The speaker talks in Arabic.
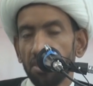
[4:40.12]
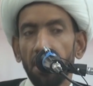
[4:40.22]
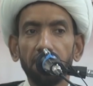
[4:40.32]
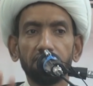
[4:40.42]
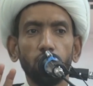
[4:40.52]

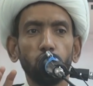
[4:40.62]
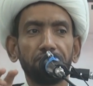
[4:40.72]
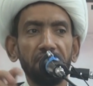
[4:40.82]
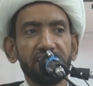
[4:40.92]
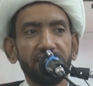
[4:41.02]
حتى
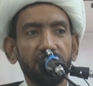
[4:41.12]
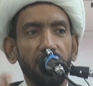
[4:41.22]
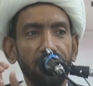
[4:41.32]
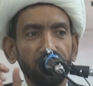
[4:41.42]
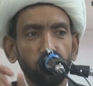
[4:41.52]
يفرغ
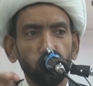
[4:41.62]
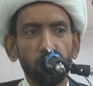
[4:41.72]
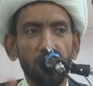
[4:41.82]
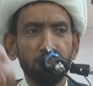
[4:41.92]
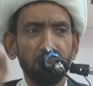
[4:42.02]

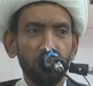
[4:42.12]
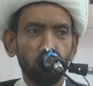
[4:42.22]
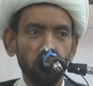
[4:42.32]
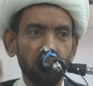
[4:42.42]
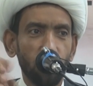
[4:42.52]
عاشوراء من
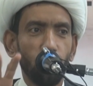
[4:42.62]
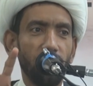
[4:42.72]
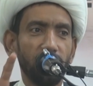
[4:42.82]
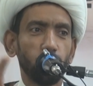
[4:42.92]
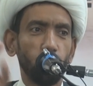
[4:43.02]

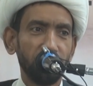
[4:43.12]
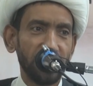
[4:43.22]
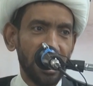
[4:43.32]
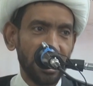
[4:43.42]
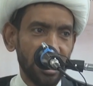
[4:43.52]
محتواها
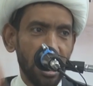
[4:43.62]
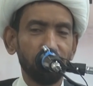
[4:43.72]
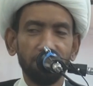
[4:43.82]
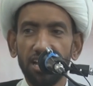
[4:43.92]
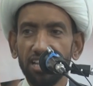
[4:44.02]
ومن
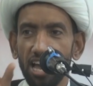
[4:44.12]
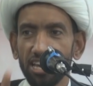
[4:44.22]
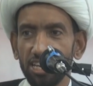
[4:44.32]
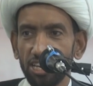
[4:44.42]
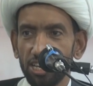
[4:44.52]
اهدافها
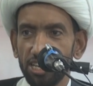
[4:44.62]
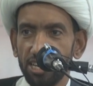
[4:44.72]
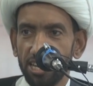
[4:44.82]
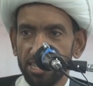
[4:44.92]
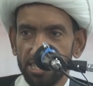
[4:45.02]

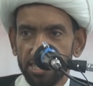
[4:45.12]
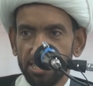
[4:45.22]
الحقيقيه